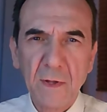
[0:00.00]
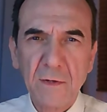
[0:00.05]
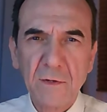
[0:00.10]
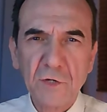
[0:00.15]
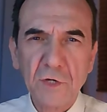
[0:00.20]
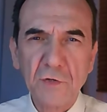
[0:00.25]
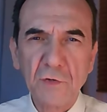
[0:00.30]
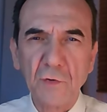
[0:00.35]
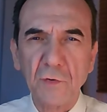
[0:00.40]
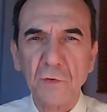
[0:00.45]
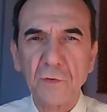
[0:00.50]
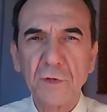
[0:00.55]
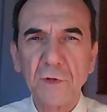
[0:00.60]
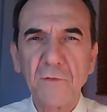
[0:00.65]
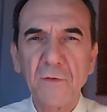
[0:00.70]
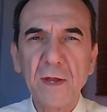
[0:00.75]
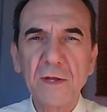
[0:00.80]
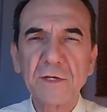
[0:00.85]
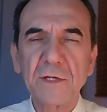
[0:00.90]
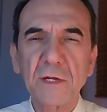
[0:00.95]
ci sono
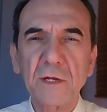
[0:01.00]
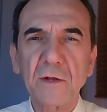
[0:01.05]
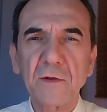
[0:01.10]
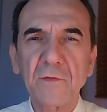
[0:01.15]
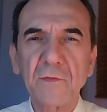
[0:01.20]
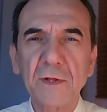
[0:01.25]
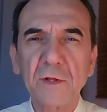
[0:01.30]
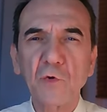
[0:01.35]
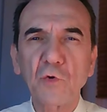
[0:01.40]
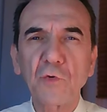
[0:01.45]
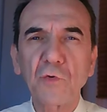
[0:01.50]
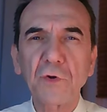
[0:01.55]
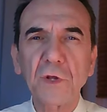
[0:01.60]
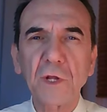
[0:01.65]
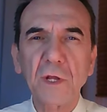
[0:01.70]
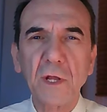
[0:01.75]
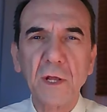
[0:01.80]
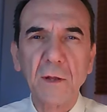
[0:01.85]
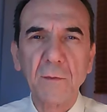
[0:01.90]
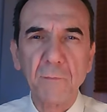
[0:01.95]
diversi
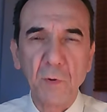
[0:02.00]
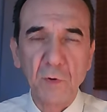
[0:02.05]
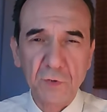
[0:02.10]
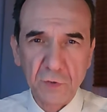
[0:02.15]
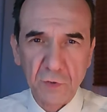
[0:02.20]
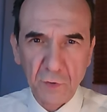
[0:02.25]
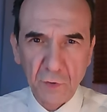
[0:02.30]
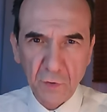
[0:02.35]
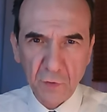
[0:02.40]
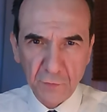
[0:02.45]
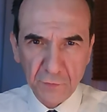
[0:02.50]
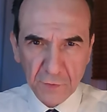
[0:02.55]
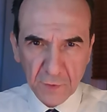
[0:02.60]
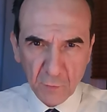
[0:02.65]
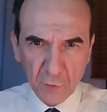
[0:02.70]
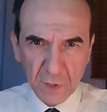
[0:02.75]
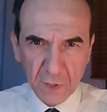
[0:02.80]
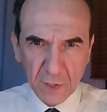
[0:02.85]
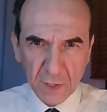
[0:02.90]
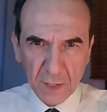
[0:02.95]
fattori che possono
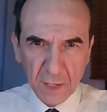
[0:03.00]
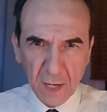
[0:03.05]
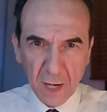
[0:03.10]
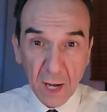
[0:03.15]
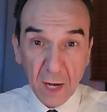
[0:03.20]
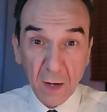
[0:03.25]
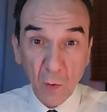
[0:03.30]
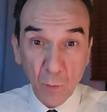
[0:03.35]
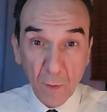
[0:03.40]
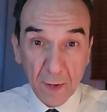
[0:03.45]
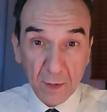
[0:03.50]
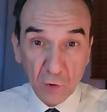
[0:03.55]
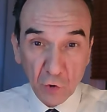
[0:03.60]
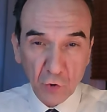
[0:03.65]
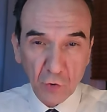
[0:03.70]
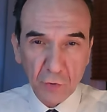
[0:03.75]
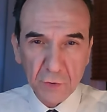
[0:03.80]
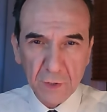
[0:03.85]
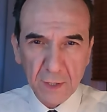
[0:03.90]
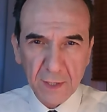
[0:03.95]
contribuire
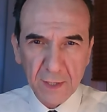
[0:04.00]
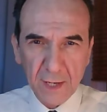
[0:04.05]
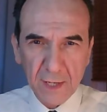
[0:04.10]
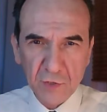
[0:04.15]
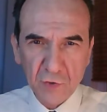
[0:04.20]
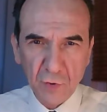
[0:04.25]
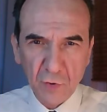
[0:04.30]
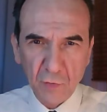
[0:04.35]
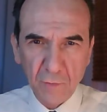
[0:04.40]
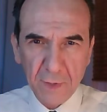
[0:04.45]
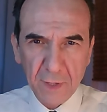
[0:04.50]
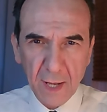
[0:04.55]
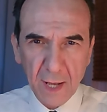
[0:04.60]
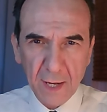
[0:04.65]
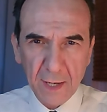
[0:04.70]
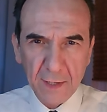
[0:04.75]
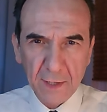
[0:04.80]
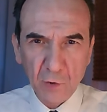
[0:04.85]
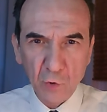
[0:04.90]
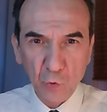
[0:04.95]
all'aumento del grasso
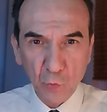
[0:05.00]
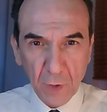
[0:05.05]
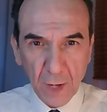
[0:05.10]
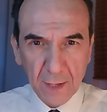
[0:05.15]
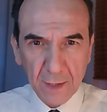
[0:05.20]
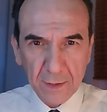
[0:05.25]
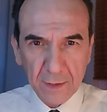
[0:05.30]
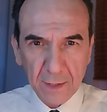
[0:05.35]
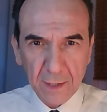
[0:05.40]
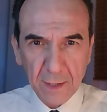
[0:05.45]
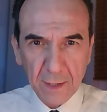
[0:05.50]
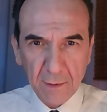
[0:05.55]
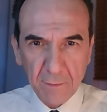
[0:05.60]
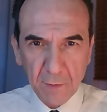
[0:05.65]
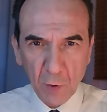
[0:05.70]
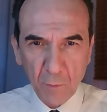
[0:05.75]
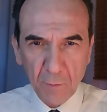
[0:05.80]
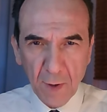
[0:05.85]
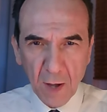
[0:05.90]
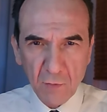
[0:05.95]
addominale durante la
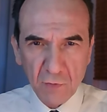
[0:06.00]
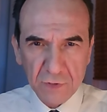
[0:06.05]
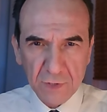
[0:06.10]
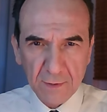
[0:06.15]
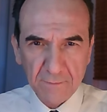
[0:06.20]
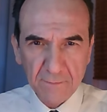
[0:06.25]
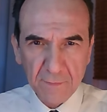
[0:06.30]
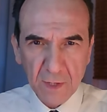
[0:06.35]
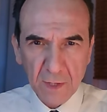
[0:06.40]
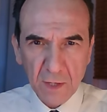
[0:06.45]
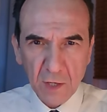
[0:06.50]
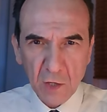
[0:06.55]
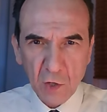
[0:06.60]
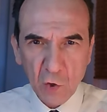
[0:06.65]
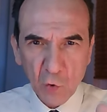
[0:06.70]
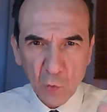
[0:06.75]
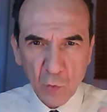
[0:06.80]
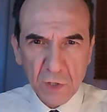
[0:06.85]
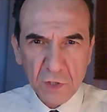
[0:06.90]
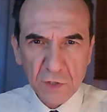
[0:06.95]
menopausa.
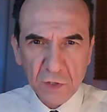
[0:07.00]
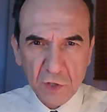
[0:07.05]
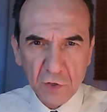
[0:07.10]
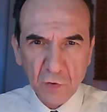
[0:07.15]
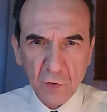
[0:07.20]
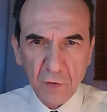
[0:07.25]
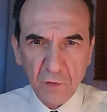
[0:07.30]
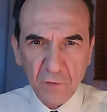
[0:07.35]
Questi sono